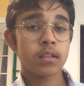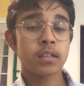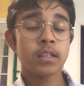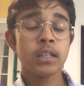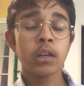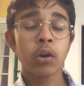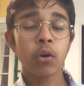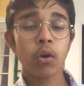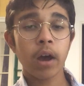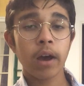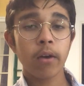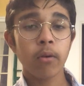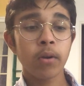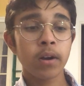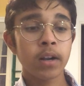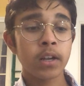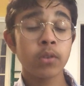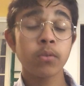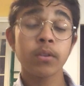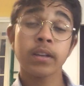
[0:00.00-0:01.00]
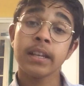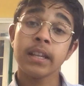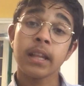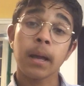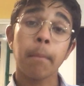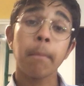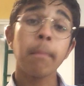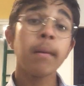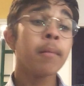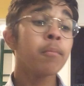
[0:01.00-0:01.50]
dire au client qu'il
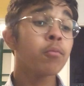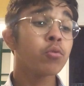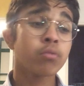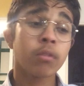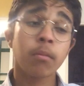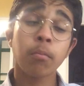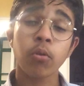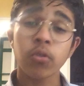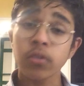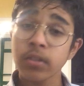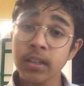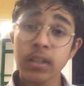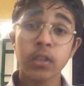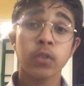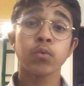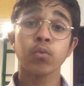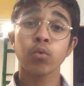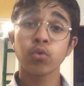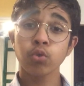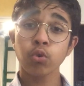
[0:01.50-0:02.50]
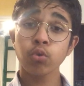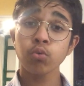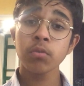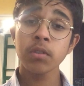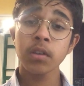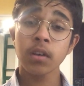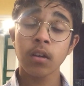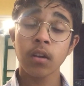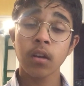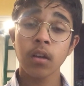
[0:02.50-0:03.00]
n'a pas besoin de prendre une décision
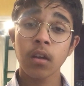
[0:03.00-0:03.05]
aujourd'hui